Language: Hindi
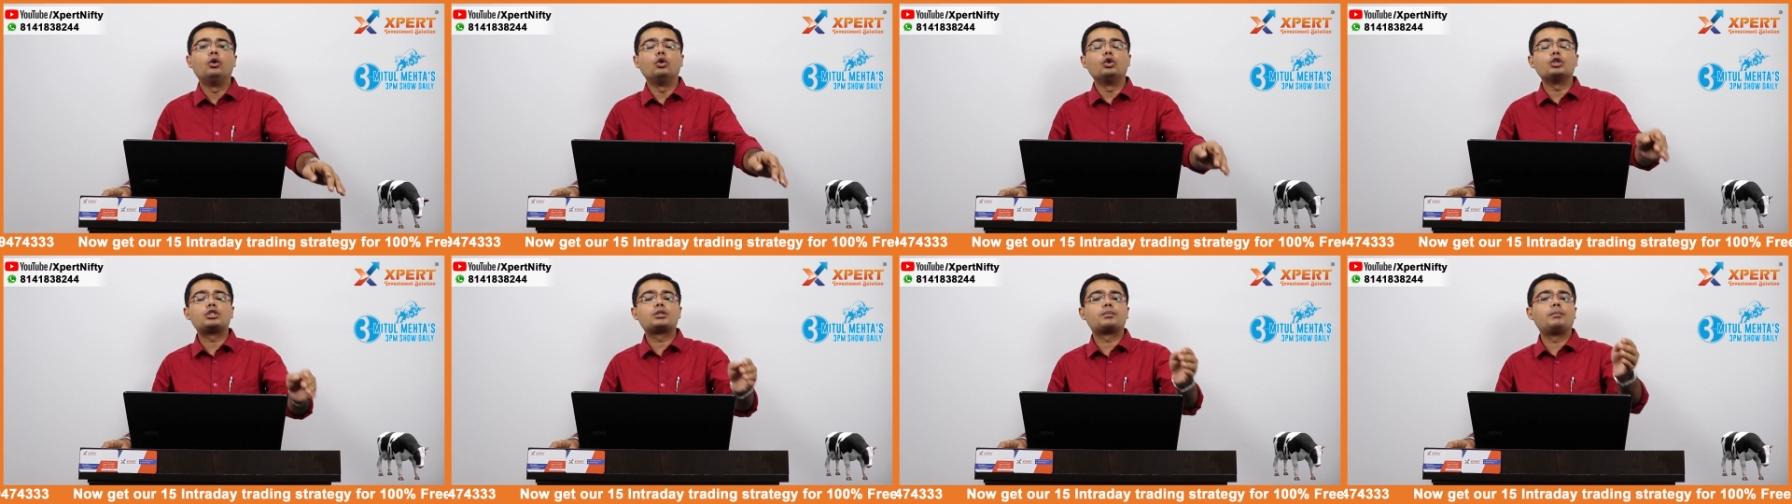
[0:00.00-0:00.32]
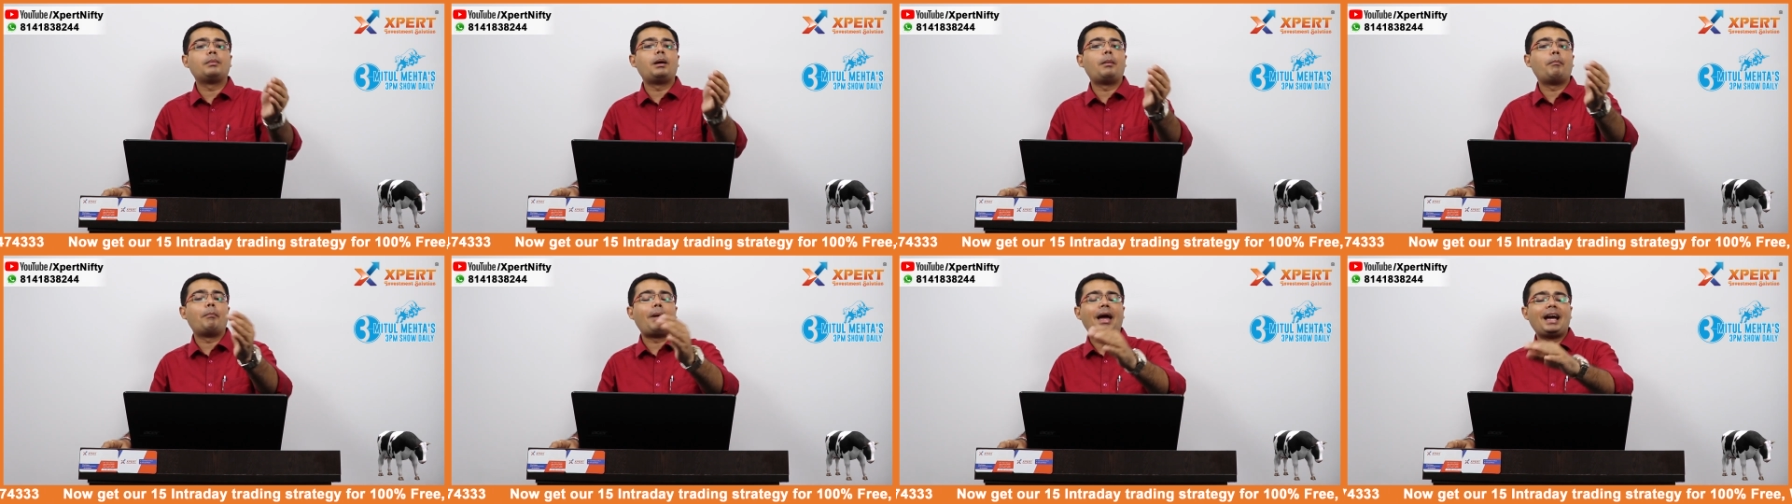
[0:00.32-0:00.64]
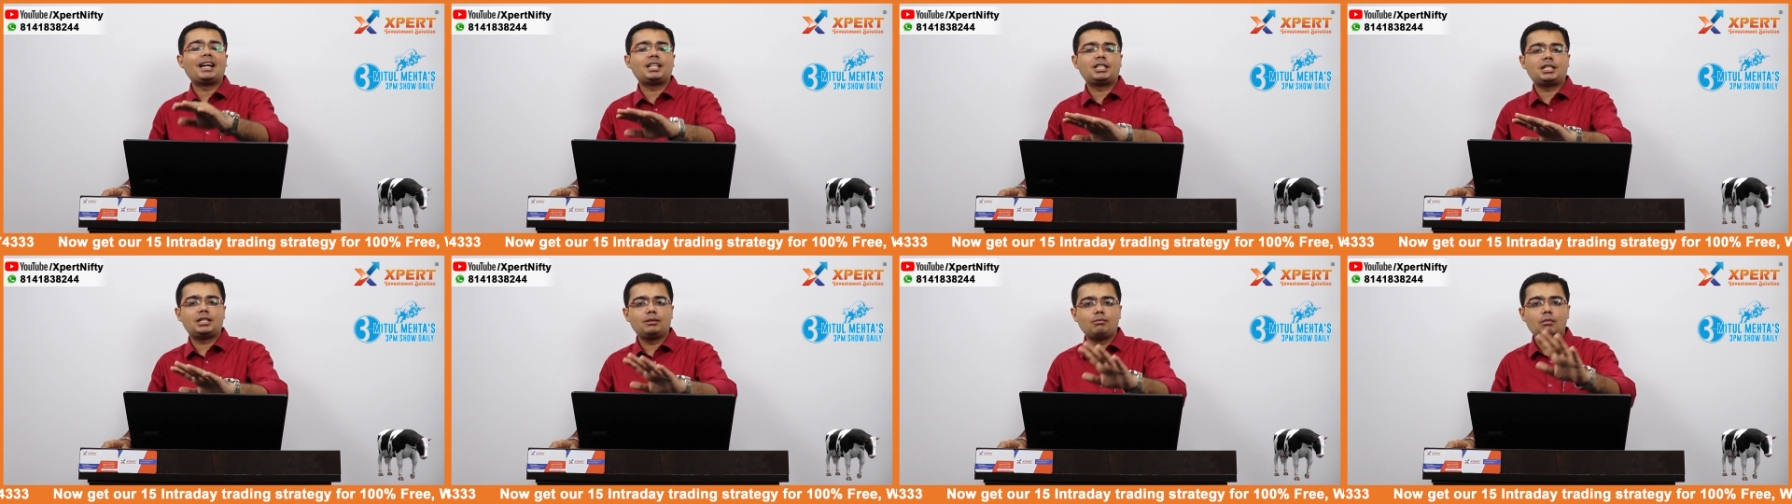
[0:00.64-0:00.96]
उसमें
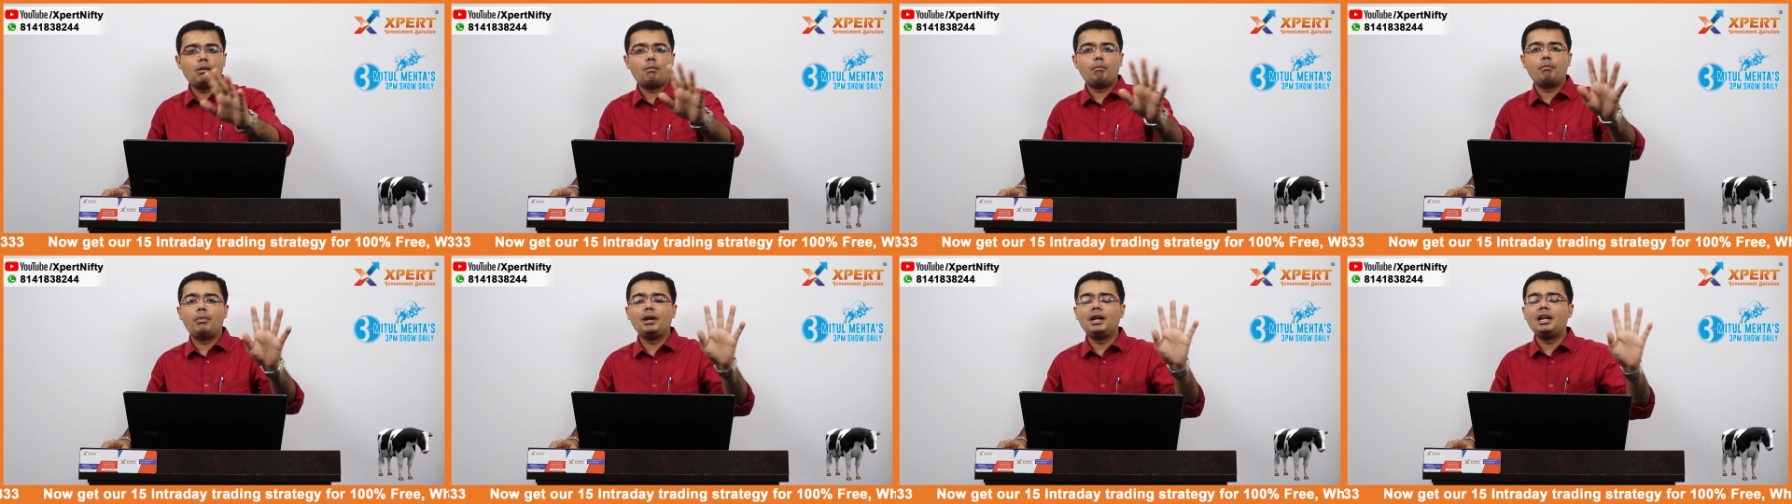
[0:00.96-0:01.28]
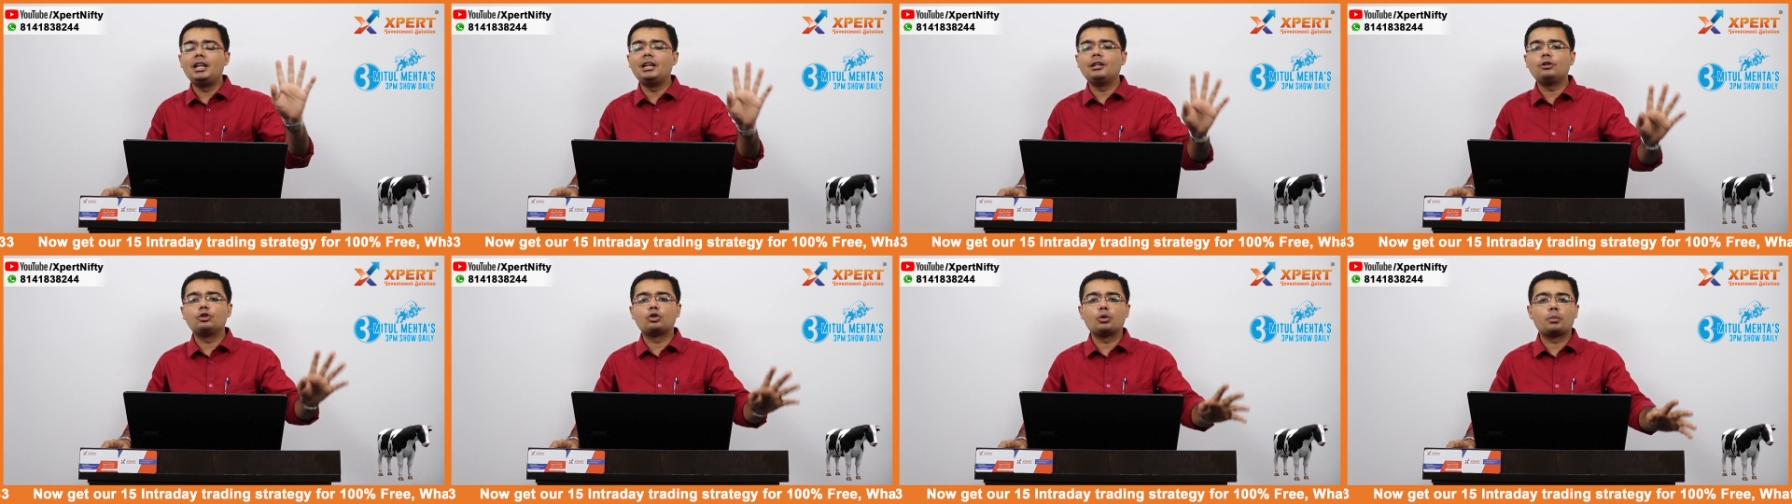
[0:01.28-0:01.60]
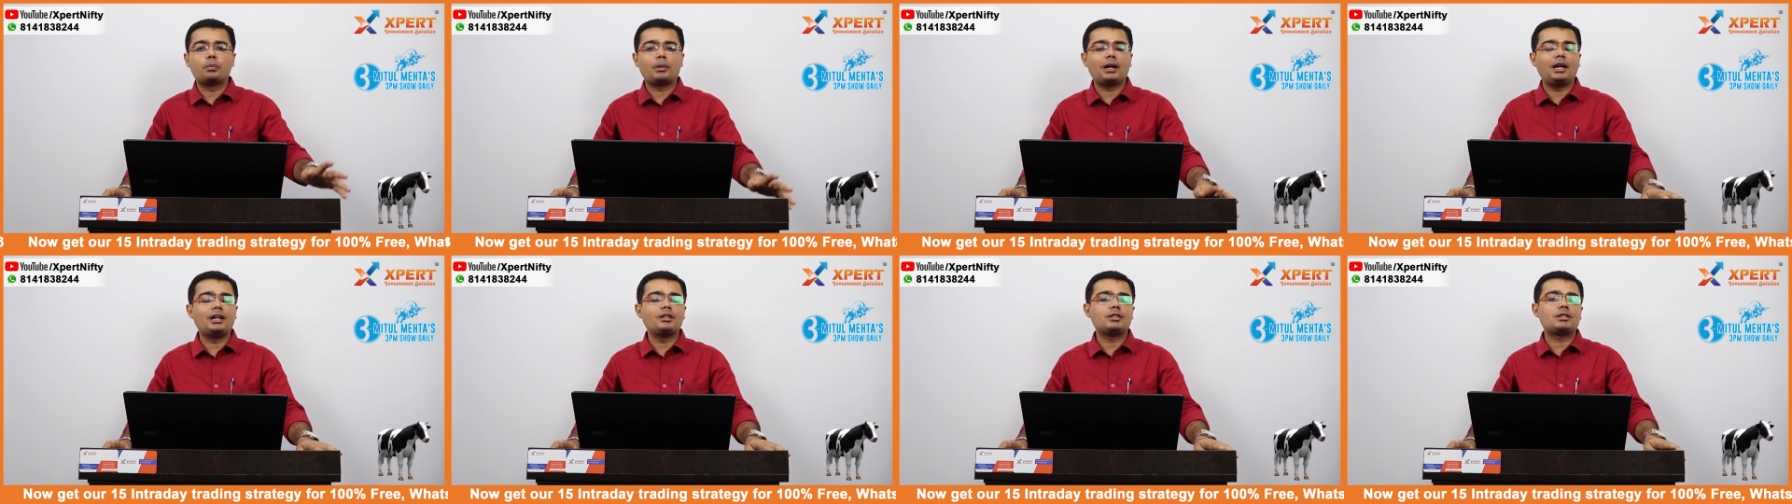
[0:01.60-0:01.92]
मैक्सिमम बिडिंग जो
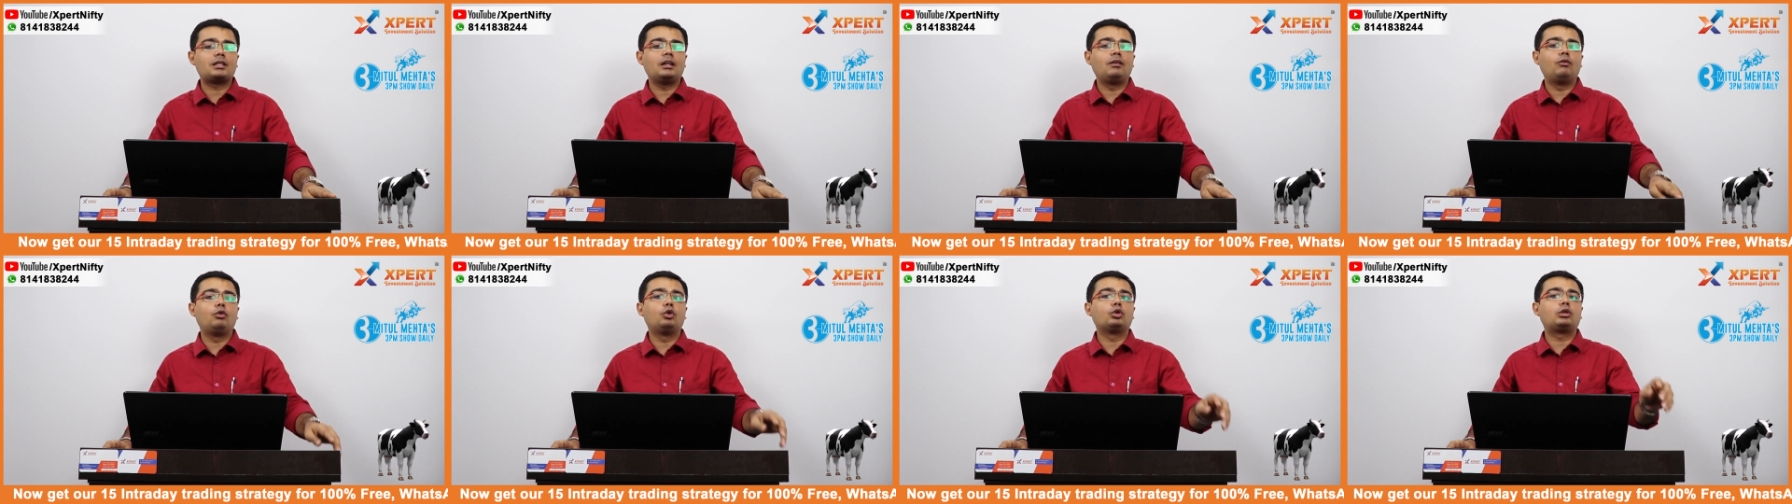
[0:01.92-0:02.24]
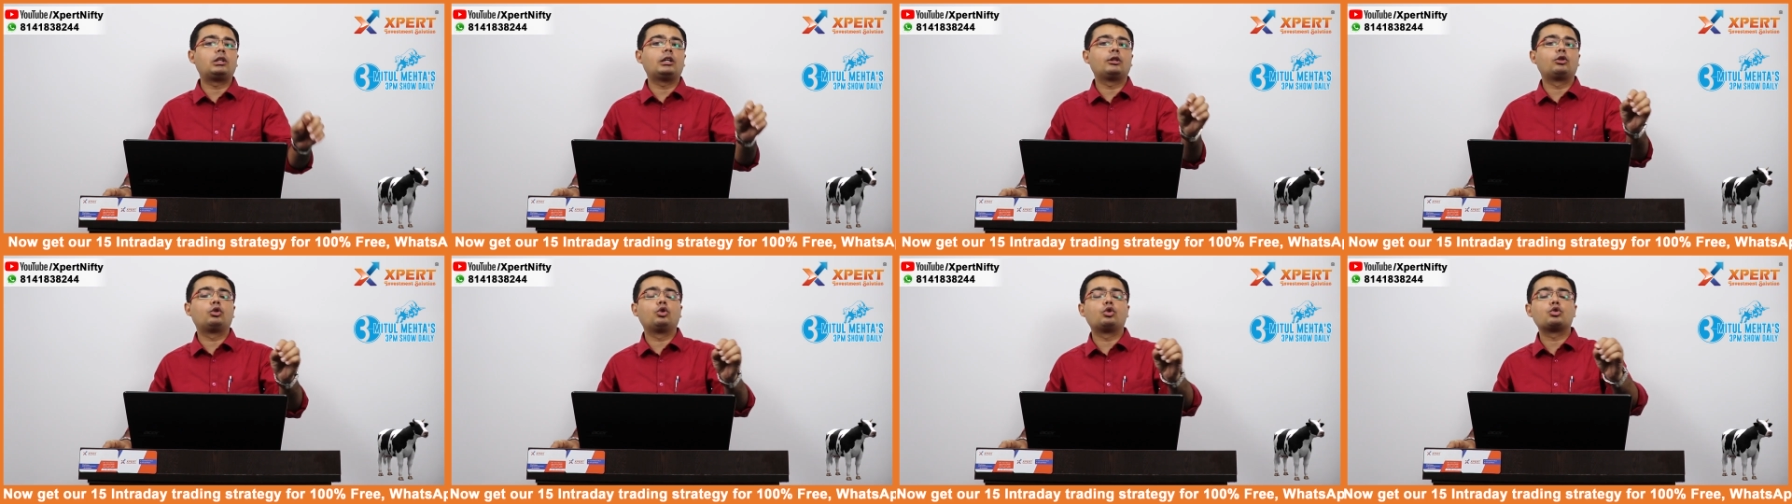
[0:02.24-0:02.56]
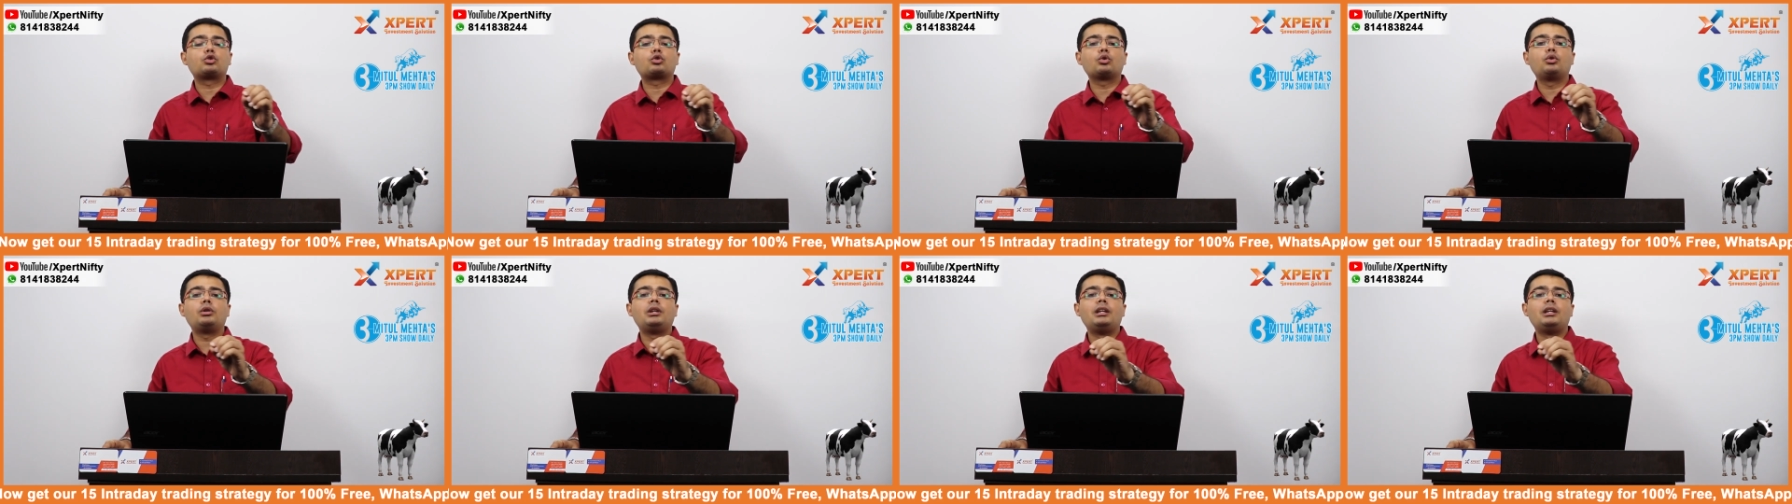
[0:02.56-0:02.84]
प्राइस था वो था दो